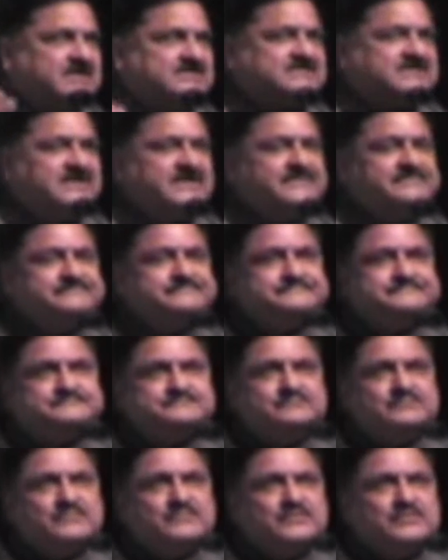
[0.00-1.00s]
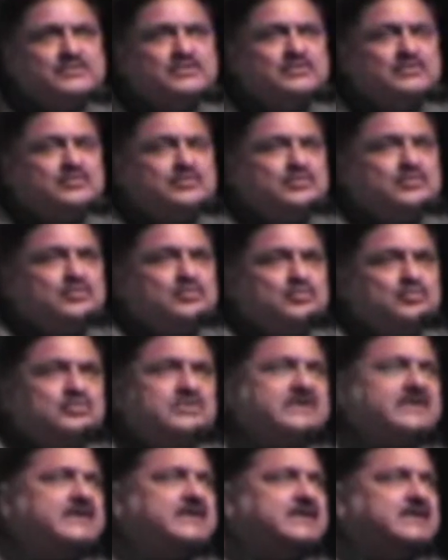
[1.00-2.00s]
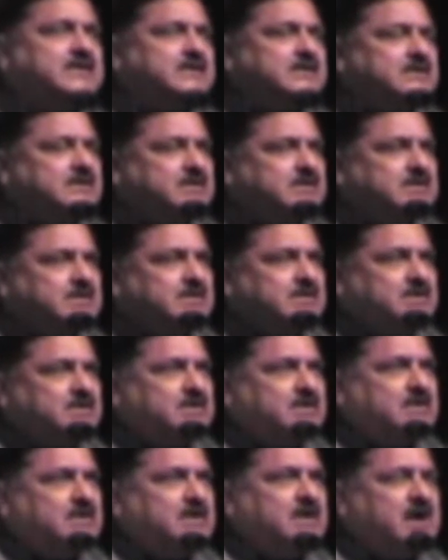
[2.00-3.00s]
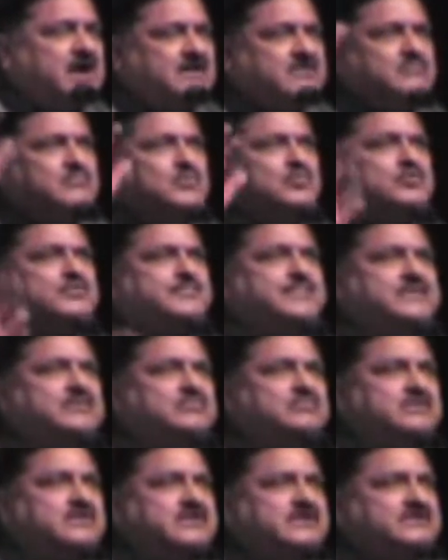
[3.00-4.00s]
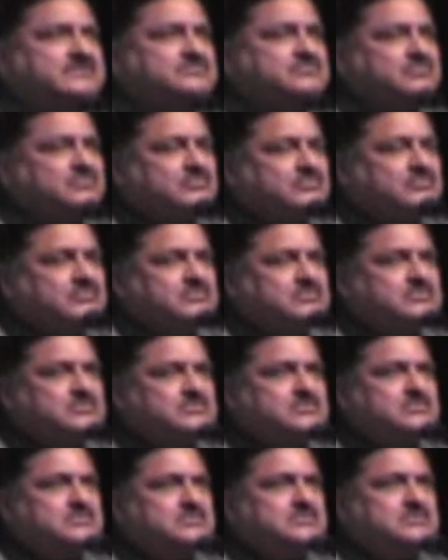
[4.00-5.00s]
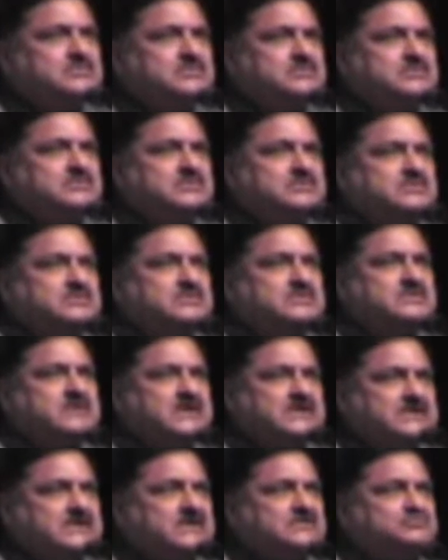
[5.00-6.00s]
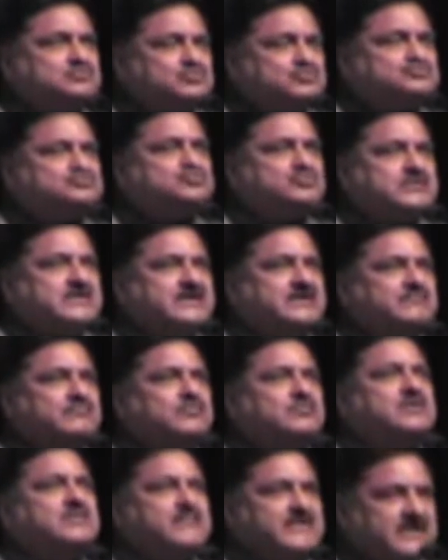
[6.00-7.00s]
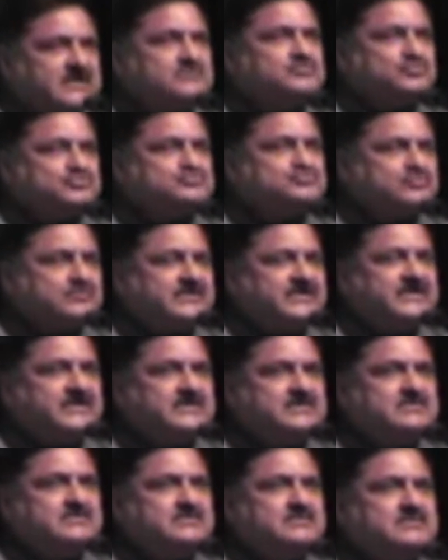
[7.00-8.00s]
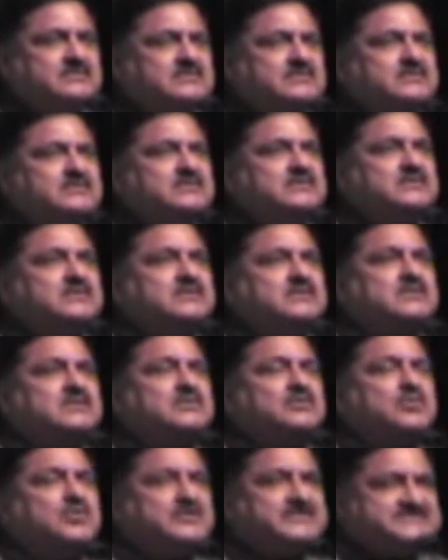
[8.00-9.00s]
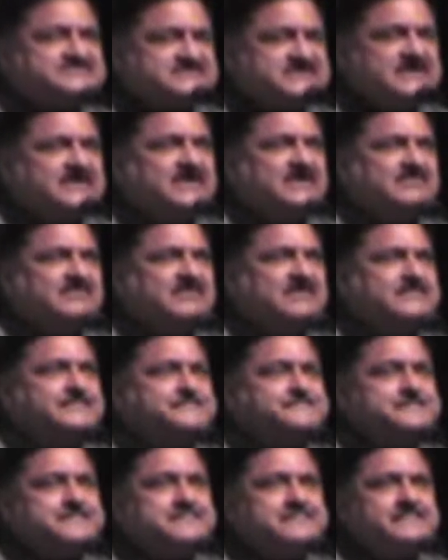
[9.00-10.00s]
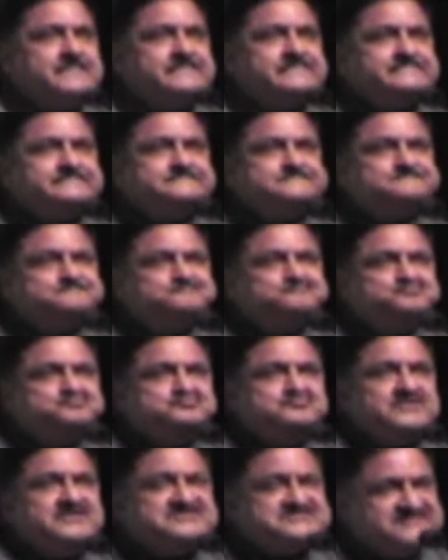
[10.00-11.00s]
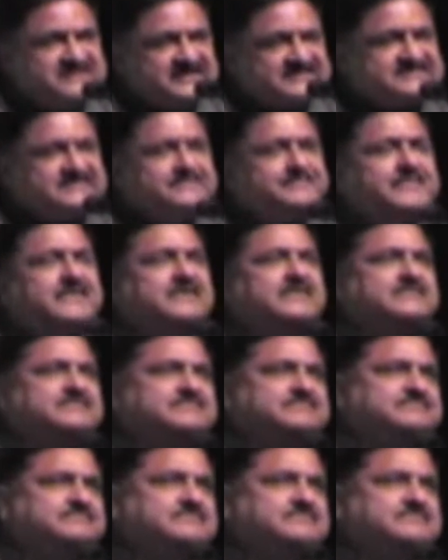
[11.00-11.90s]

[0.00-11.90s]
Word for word: के साथ हैं उनके हर मोड़ पे उनके जो घर का दुख सुख है वो हमारा दुख सुख है और इसके अलावा इस धरती पे